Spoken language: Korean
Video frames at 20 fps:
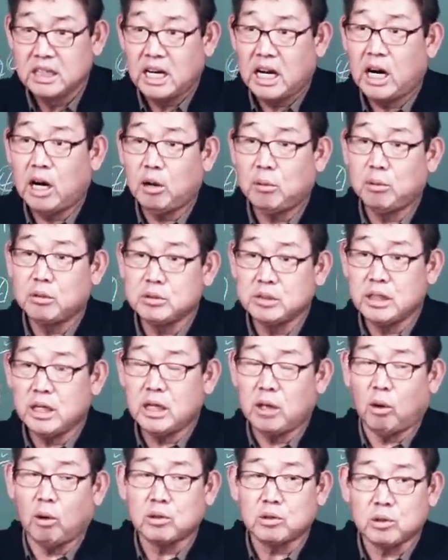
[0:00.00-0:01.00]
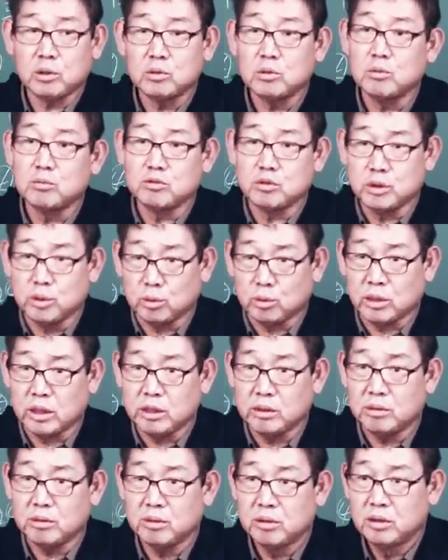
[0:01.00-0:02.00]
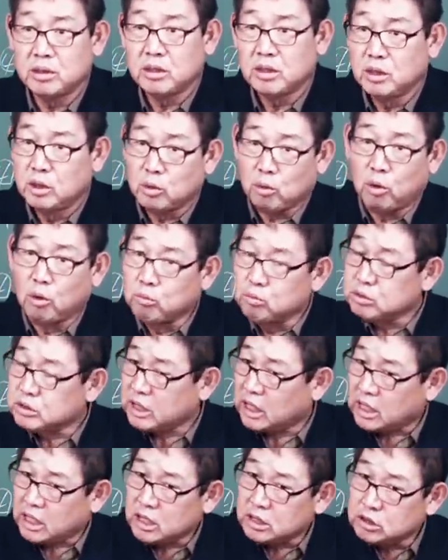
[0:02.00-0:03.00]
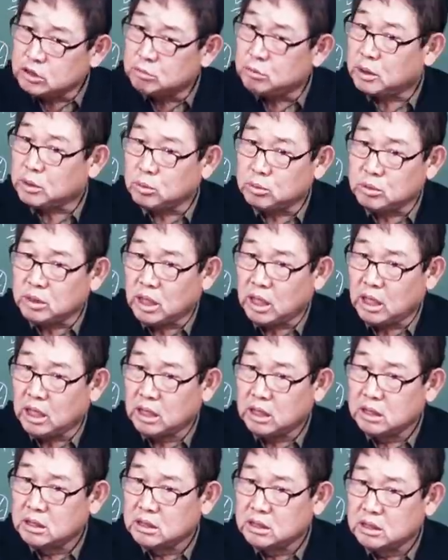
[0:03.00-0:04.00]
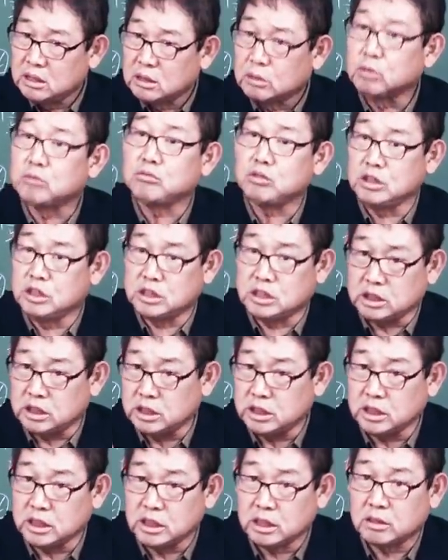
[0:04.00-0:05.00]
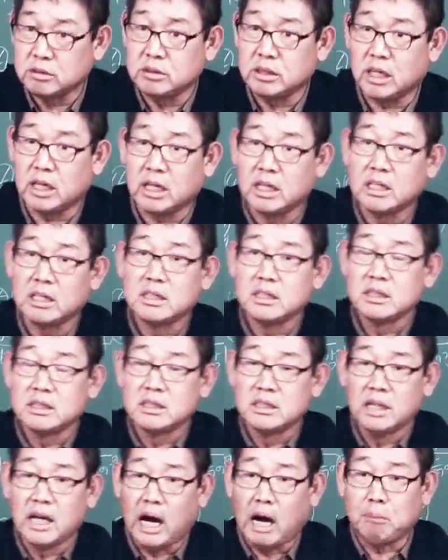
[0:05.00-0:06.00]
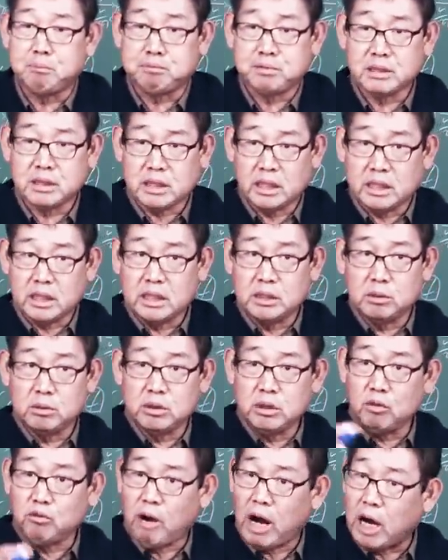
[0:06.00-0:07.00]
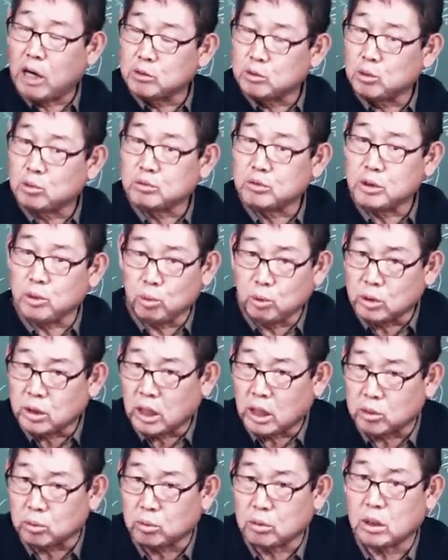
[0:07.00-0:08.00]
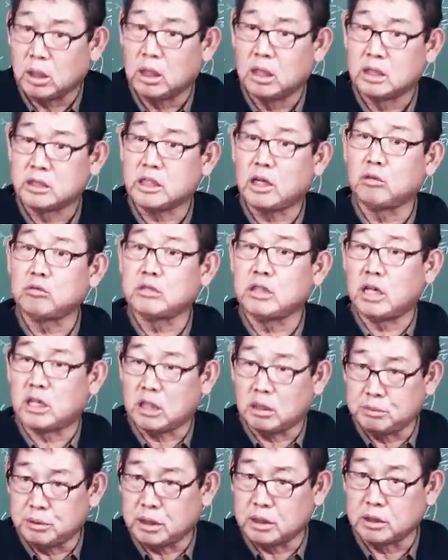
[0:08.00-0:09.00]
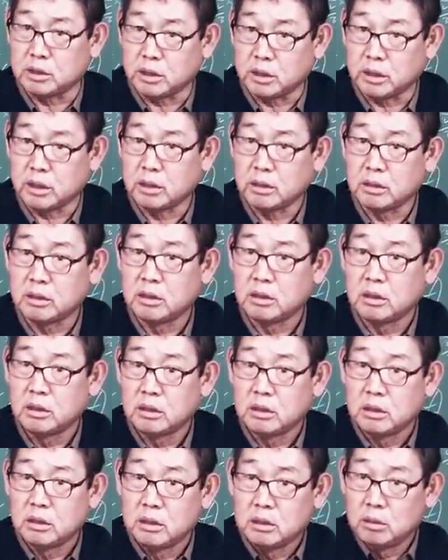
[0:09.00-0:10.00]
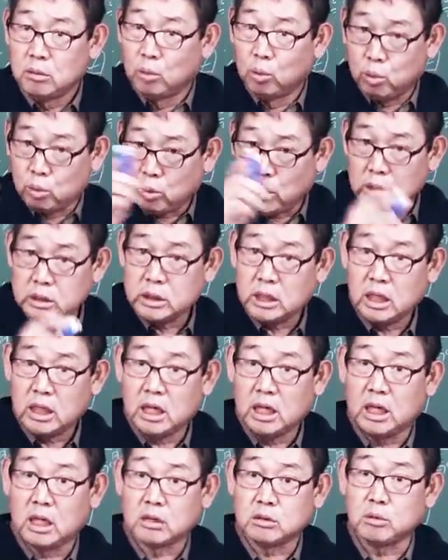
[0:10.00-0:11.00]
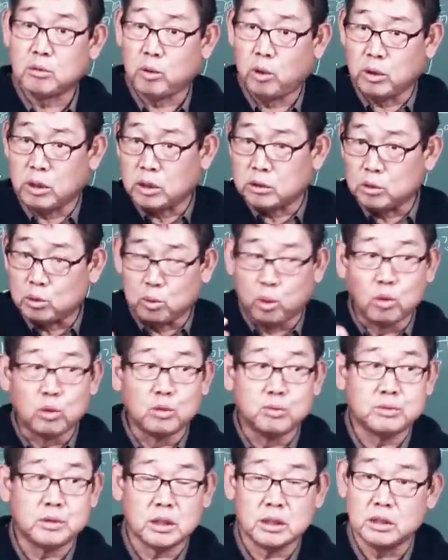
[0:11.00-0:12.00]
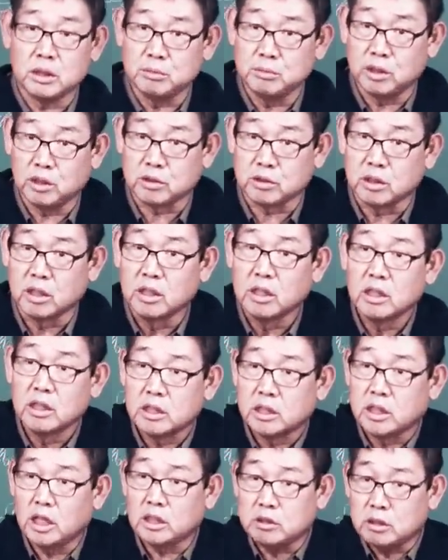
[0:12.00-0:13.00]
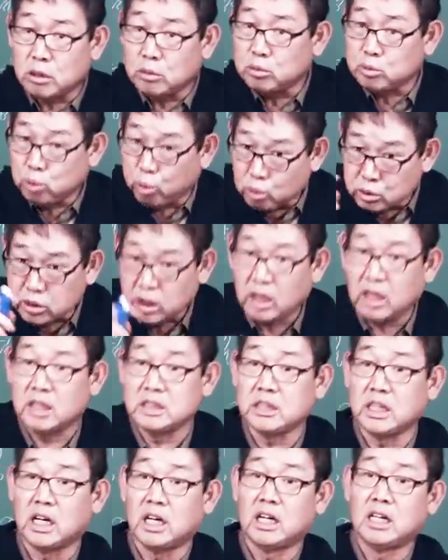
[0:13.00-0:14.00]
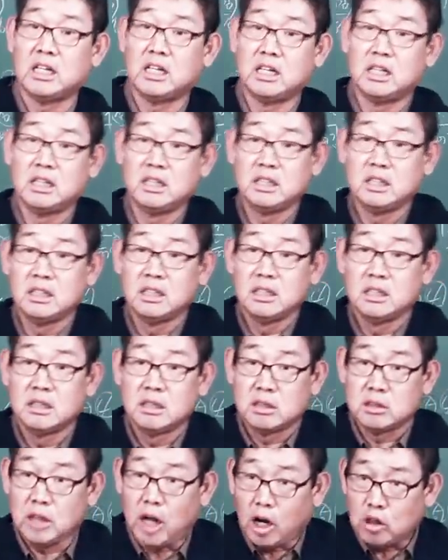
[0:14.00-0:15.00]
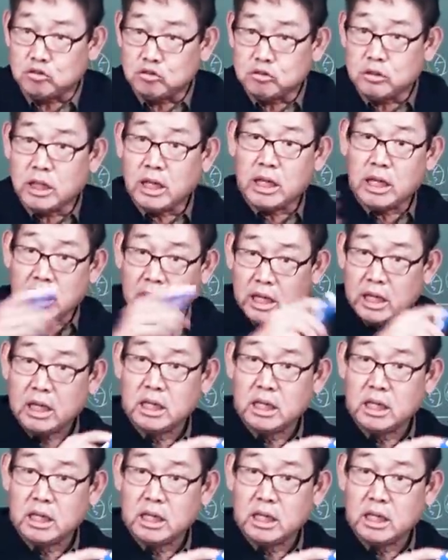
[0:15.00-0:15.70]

하버드에 어떤 놈들이 올까요? 공부 잘하는 놈만 온다? 그것도 있지. 근데 아프리카나 이런 데 왕족들이 올까 안 올까? 사우디아라비아에 있는 올 거 아니야. 그럼 거기 가서 동급생이 되면 걔들하고 동창하냐. 나중에